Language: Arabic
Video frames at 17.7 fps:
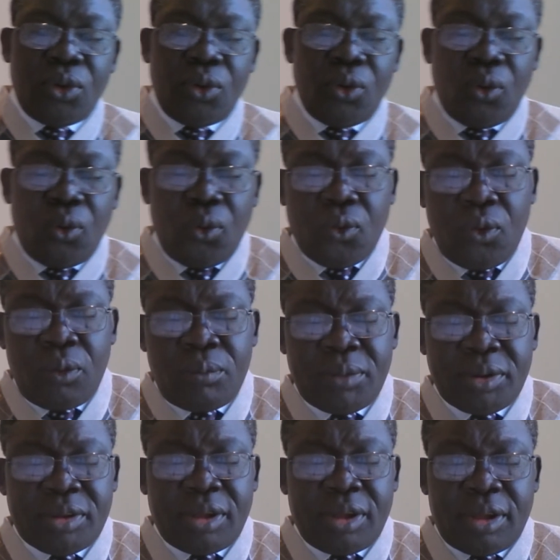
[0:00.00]

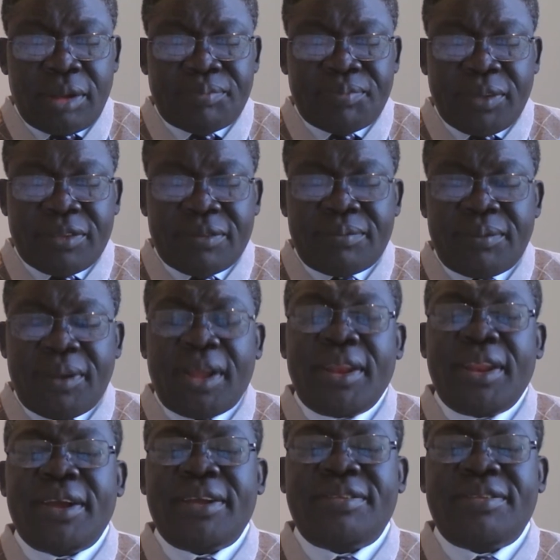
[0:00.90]
حكومة بتسمح
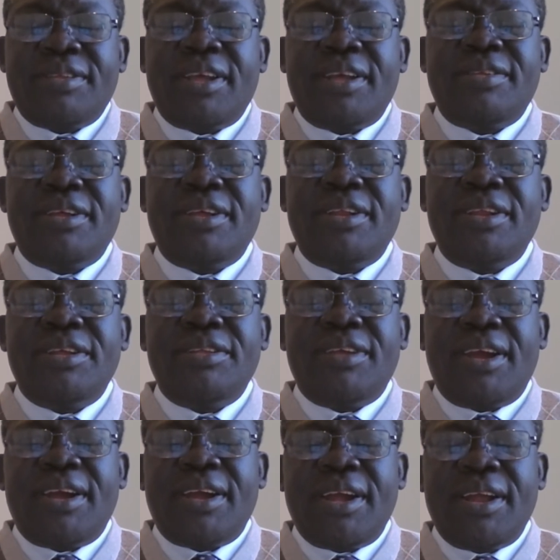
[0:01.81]
لك أساسا
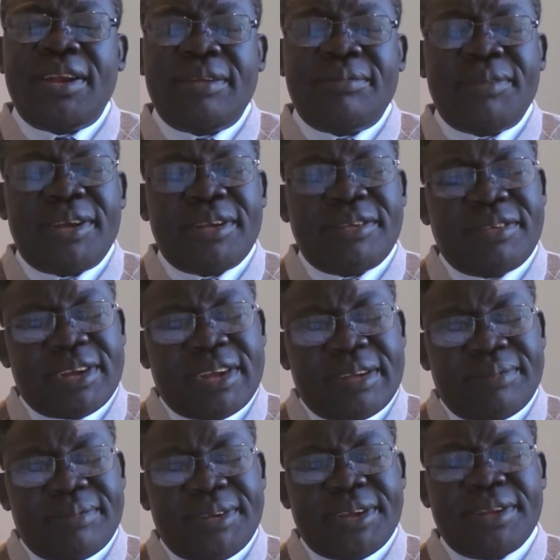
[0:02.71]
إذا كانت ماشي
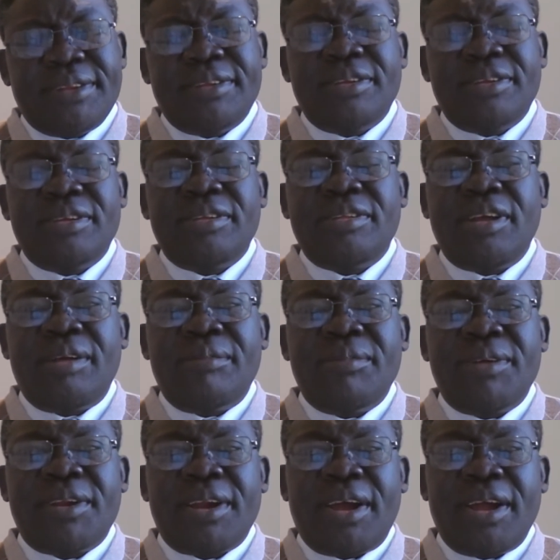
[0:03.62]
كمان
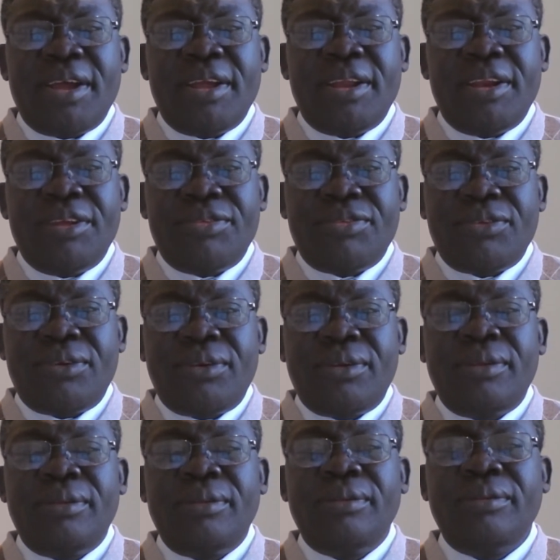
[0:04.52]
تعمل رعاية
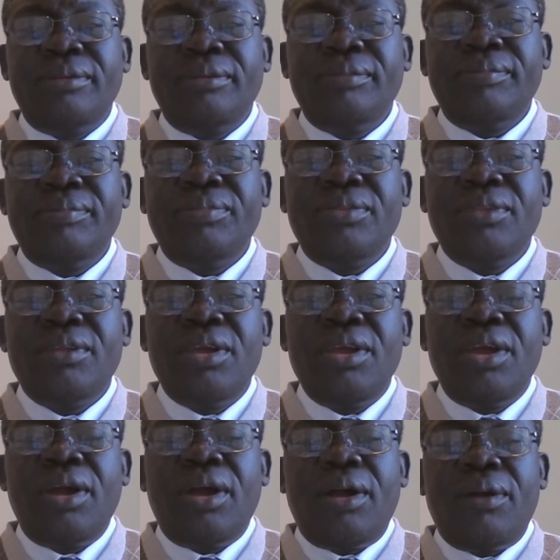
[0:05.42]
لزول
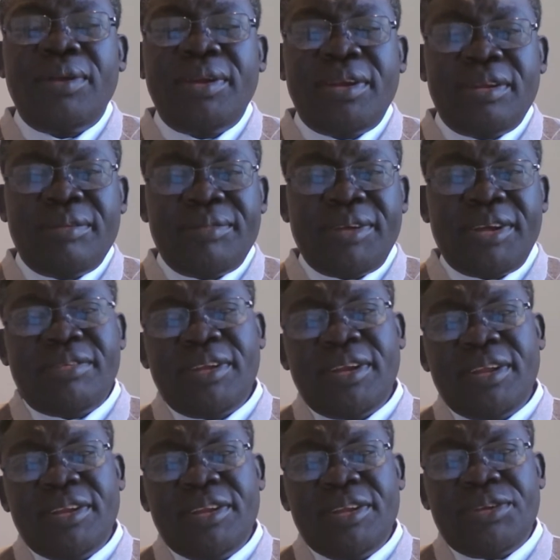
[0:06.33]
أو أنت ماشي
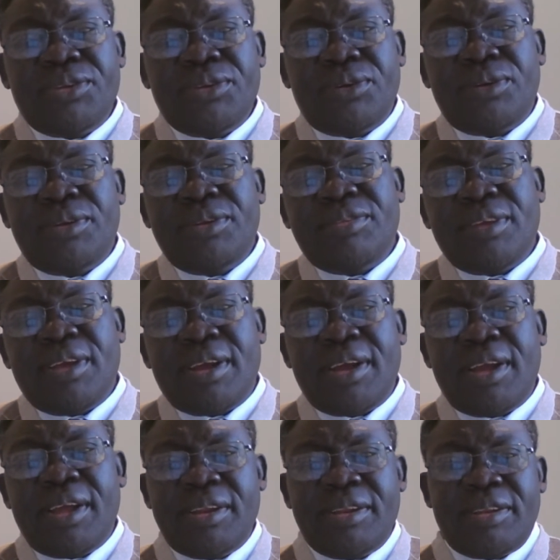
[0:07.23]
للدكتور إذا
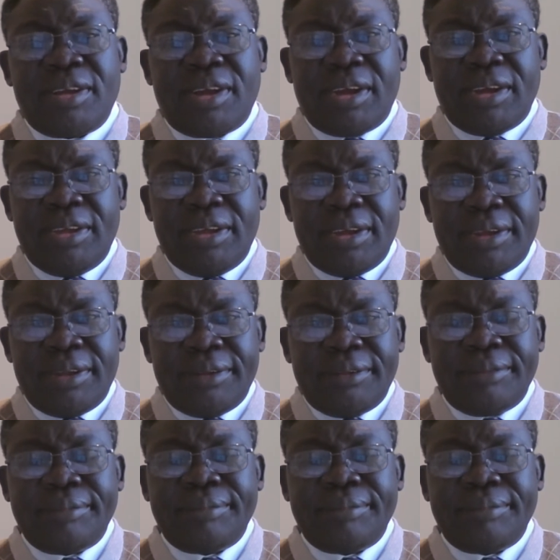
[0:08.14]
كان أنت عيان